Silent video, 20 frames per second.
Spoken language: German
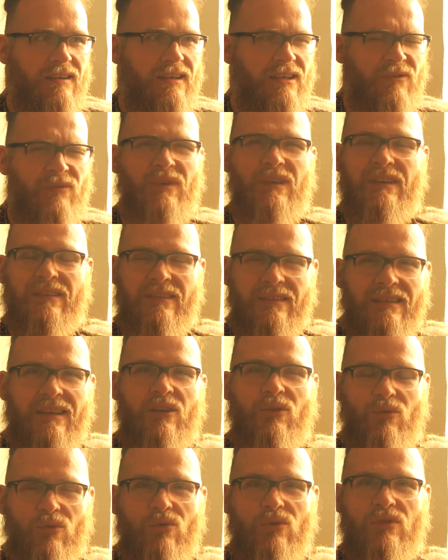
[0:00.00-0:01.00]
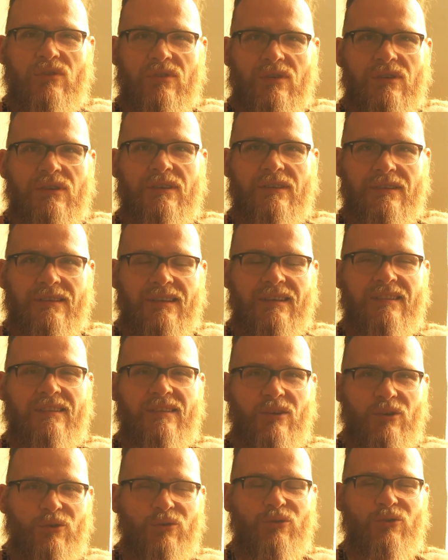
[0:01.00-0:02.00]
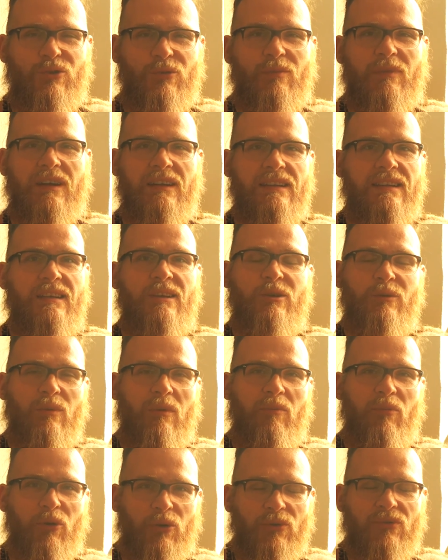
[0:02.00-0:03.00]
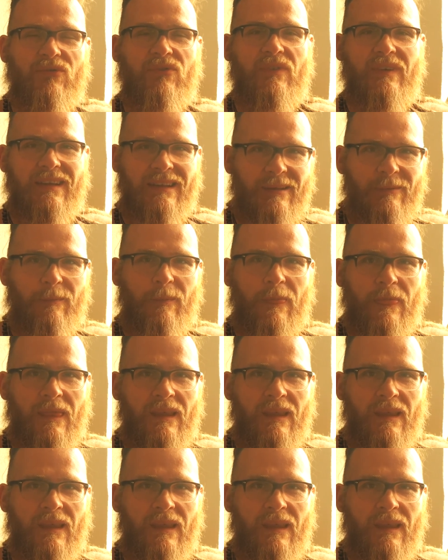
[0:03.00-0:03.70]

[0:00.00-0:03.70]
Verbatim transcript: ich finde es sehr gut, dass YouTube-Kanäle überprüft werden.